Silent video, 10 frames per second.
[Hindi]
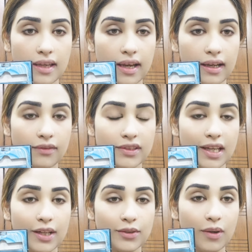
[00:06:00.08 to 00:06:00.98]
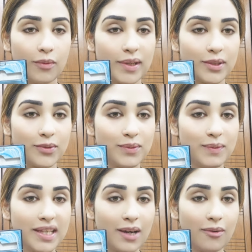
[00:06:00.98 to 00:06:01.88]
से है काफ़ी सारा जो है वो मैंने यूज़
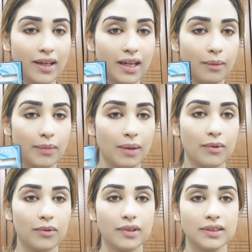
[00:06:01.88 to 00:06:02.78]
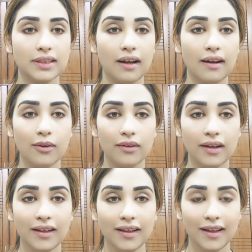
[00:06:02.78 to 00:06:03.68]
भी किया हुआ है यहाँ पे आप लोगों को नज़र आ रहा
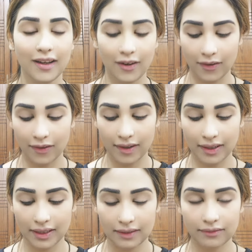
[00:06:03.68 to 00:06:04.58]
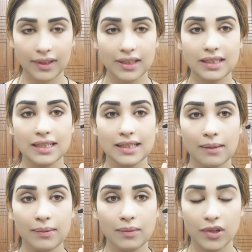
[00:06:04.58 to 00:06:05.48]
होगा और फ्रेंड्स इस
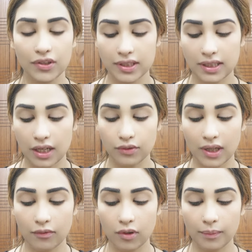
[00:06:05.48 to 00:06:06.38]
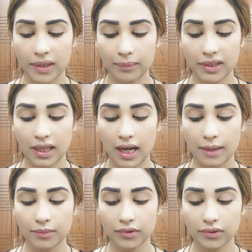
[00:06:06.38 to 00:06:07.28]
टाइप के ब्रश के साथ जो है वो हमने अपनी
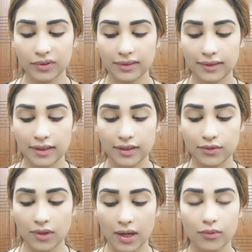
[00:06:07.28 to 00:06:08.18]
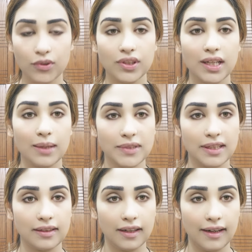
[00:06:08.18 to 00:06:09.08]
आईब्रोज की जो है वो शेप
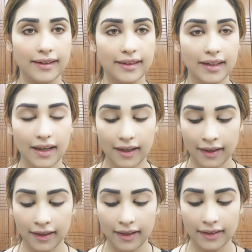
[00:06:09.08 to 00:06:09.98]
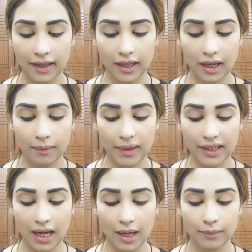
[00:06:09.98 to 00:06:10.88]
सेट कर लेनी है ताकि
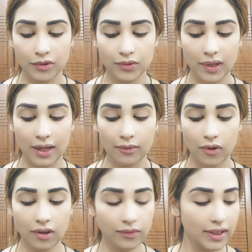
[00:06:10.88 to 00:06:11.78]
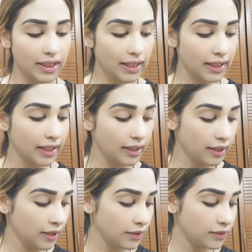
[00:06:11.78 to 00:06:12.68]
हमारी आईब्रोज जो है वो ऑकवर्ड ना लगे
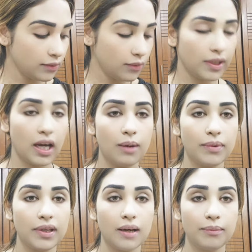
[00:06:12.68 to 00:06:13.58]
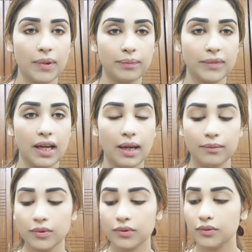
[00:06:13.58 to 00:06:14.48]
सो यहाँ पे अब मैं अपनी
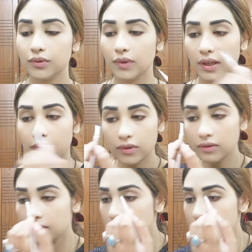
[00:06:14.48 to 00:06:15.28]
आईब्रोज को जो है वो